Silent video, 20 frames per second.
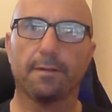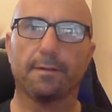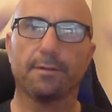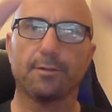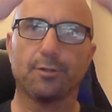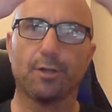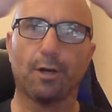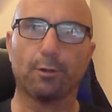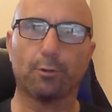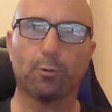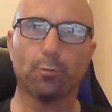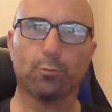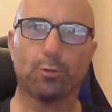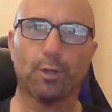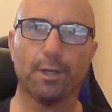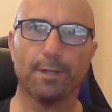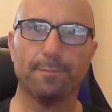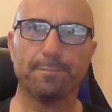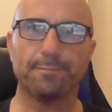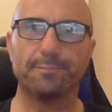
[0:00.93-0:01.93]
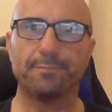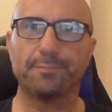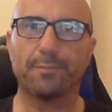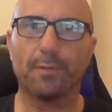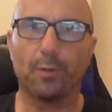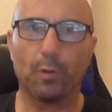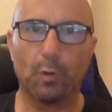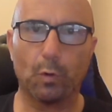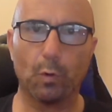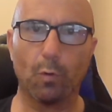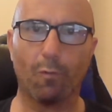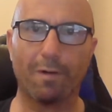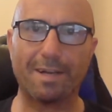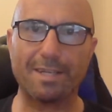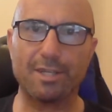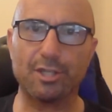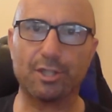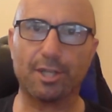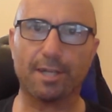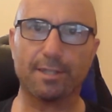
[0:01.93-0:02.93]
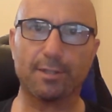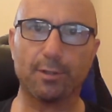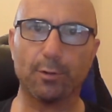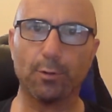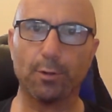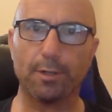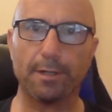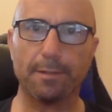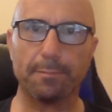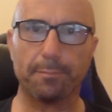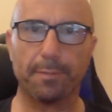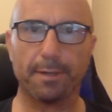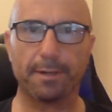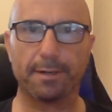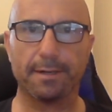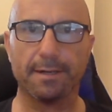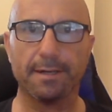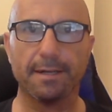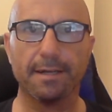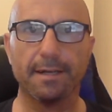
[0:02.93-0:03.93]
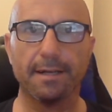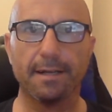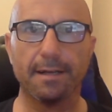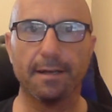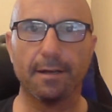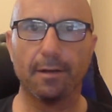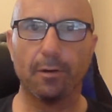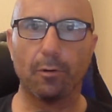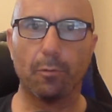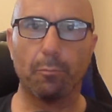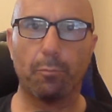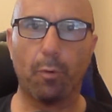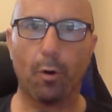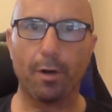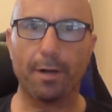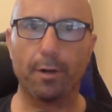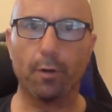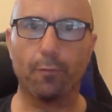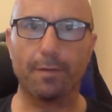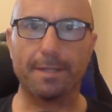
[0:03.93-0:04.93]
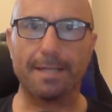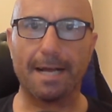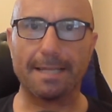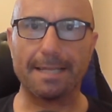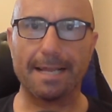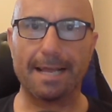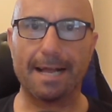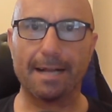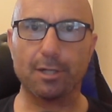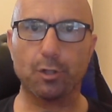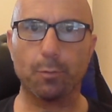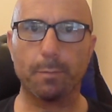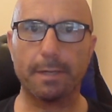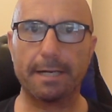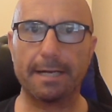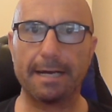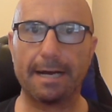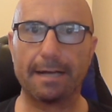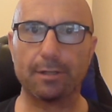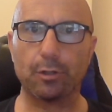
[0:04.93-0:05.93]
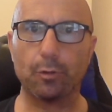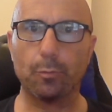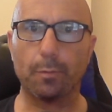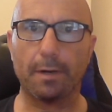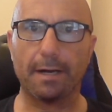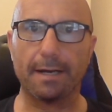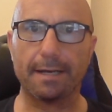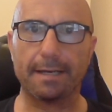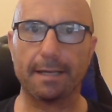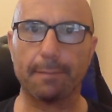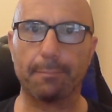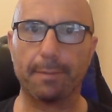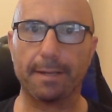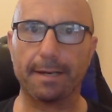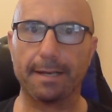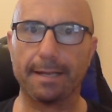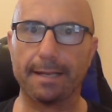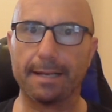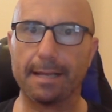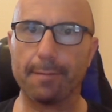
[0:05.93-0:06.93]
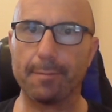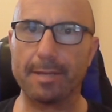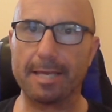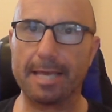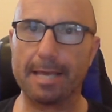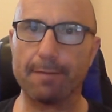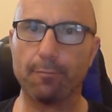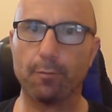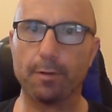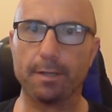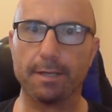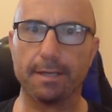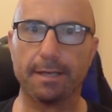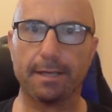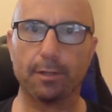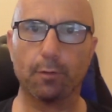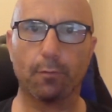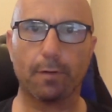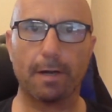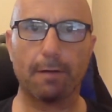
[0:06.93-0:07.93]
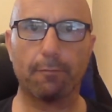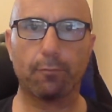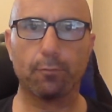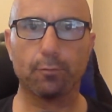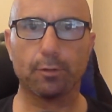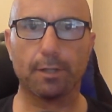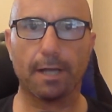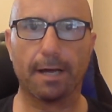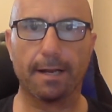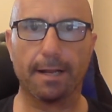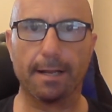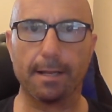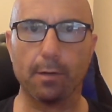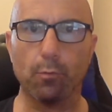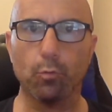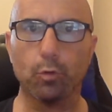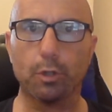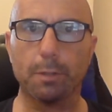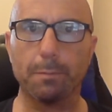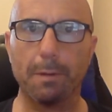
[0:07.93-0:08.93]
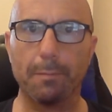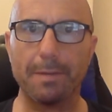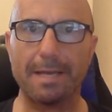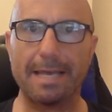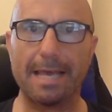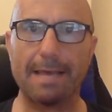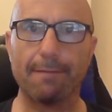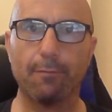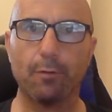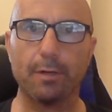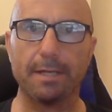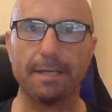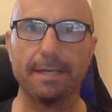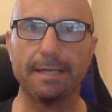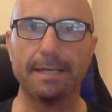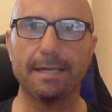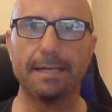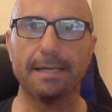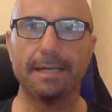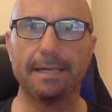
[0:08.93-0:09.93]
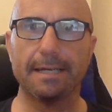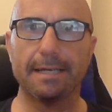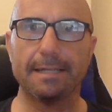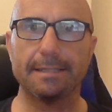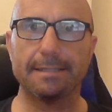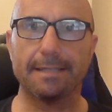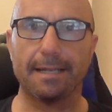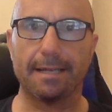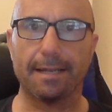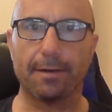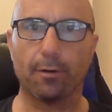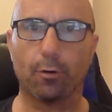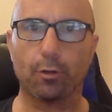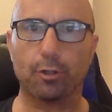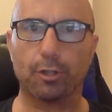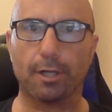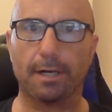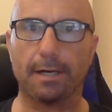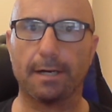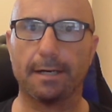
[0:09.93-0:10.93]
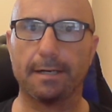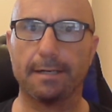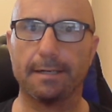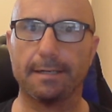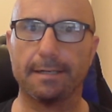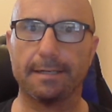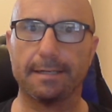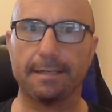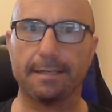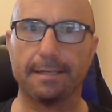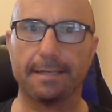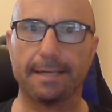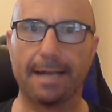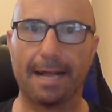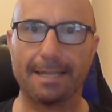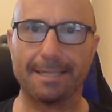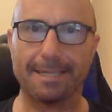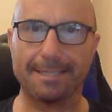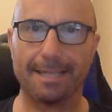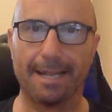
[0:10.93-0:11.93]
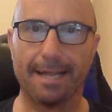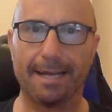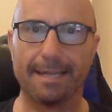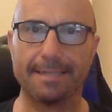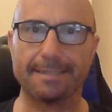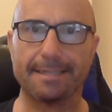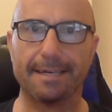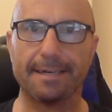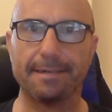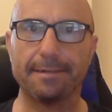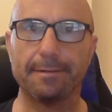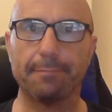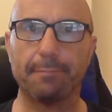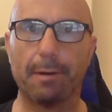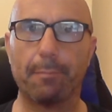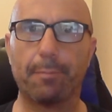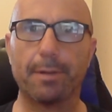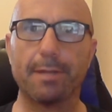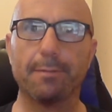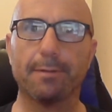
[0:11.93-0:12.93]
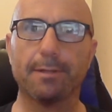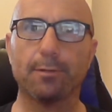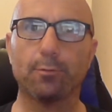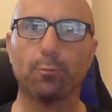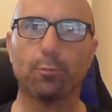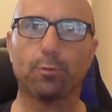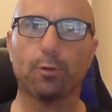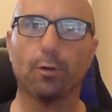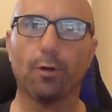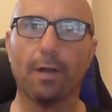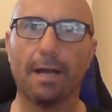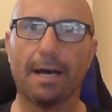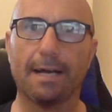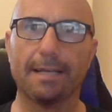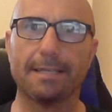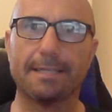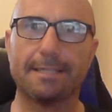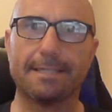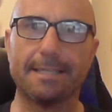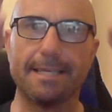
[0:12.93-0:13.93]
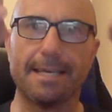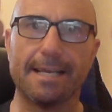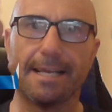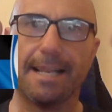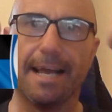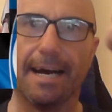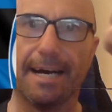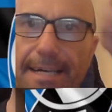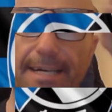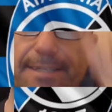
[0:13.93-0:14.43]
Ciao a tutti, nuova registrazione per un po' le novità del calciomercato, ma anche per le amichevoli che dovrà affrontare, le ultime amichevoli della nostra eh, grande Atalanta. Ma prima di tutto la sigla.